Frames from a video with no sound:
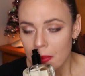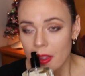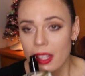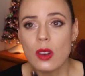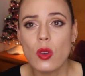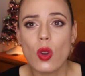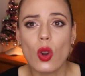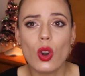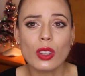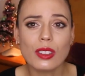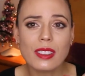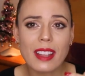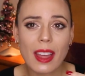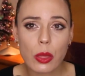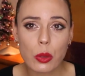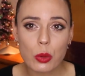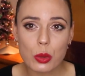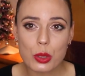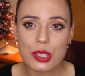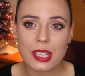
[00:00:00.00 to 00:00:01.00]
Y luego te
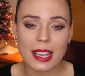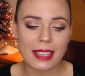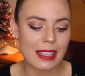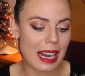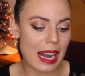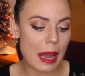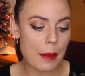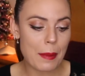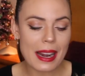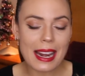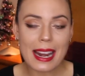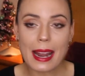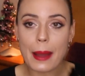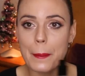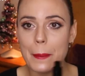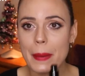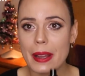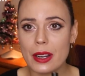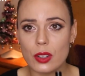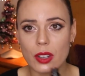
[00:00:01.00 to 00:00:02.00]
duchas, te lavas
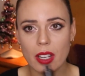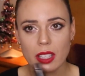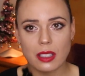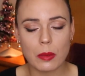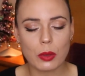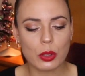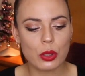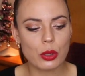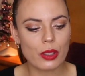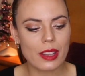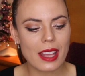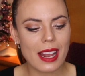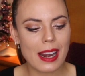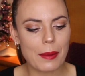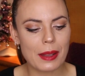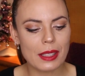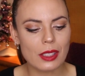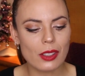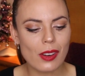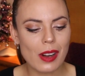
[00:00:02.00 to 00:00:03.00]
las manos, que estamos todo el día
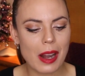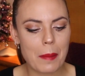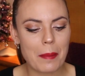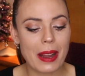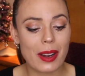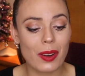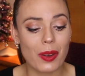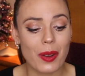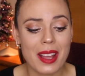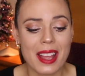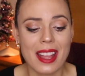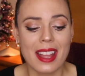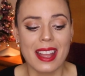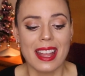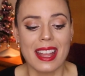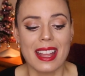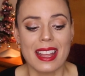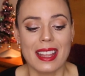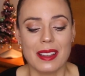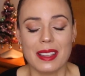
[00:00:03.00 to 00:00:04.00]
lavándonos las manos.
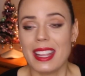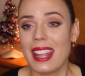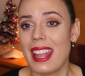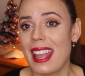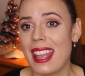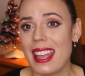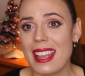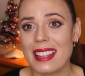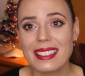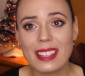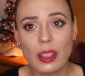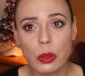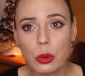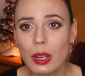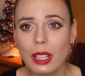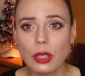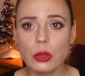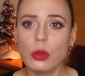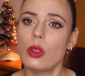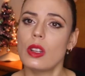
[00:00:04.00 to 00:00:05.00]
Eh, te
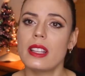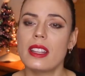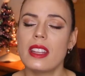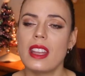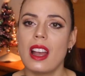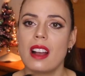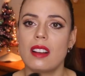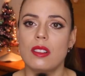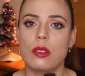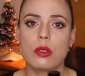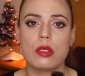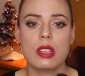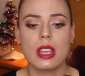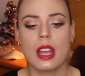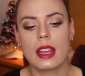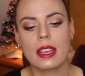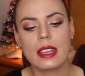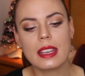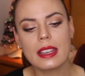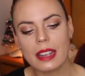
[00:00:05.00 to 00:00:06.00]
dura todo el día, o
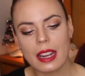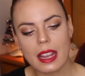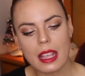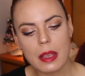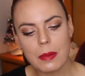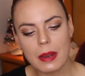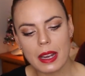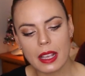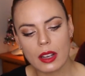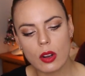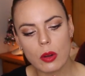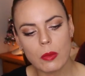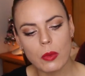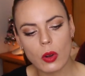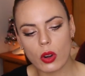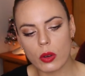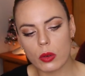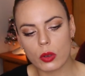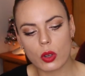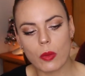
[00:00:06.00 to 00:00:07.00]
sea, increíble,
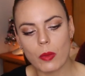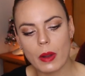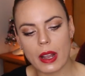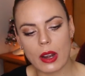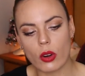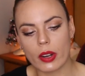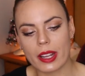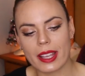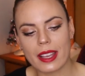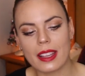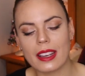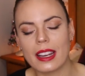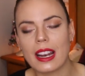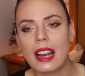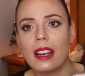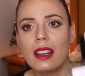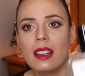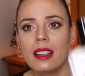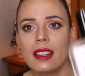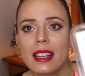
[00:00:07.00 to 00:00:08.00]
como el,
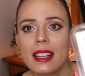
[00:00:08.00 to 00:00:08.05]
original.